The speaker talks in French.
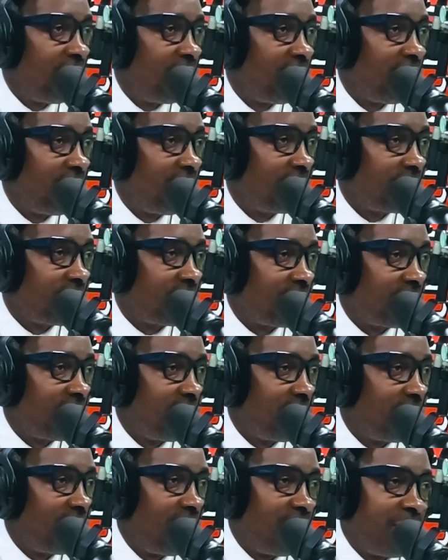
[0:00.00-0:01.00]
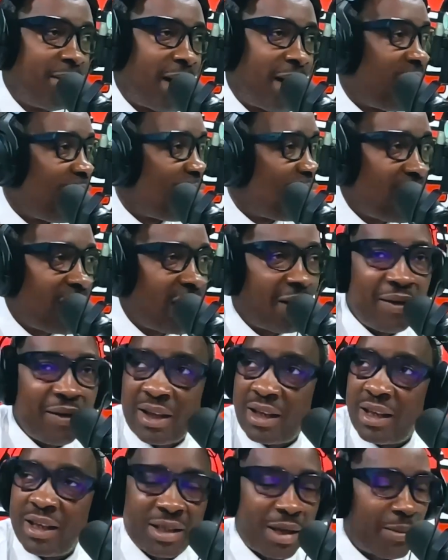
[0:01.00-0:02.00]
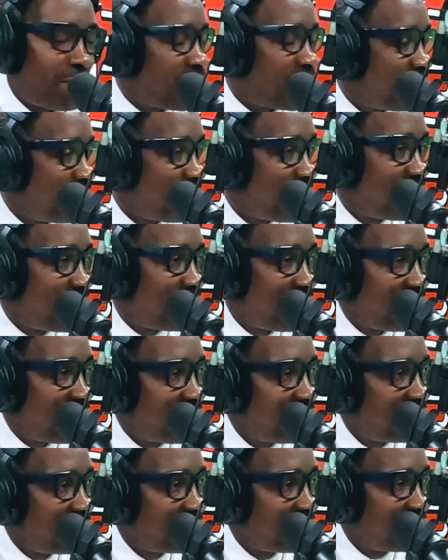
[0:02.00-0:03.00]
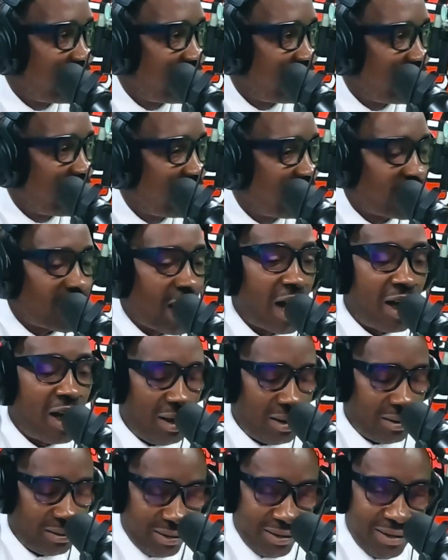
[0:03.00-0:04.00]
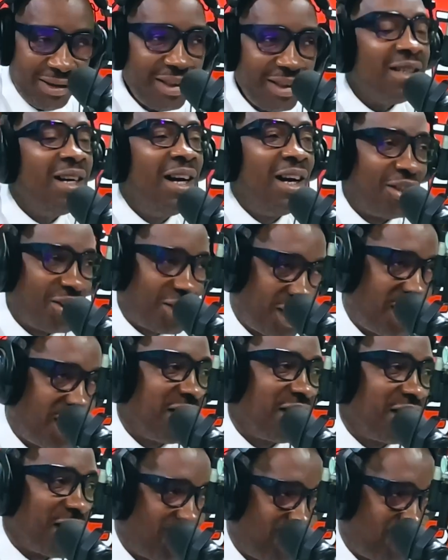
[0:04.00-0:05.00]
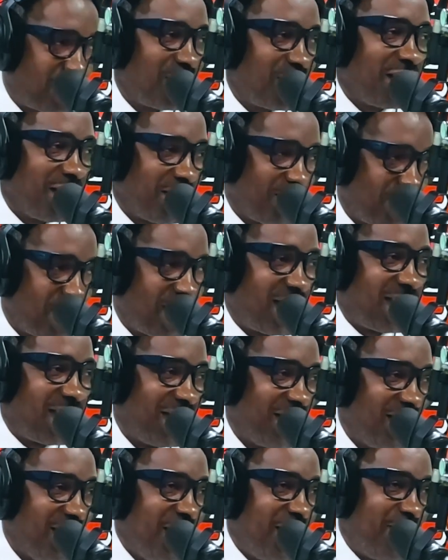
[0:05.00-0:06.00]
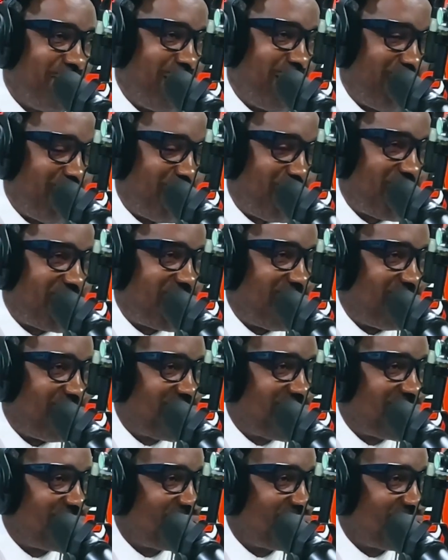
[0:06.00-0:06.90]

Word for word: Euh, Maléfique avec, ça peut comme encore. Ah, mm. Angelina Jolie, oui. Maléfique avec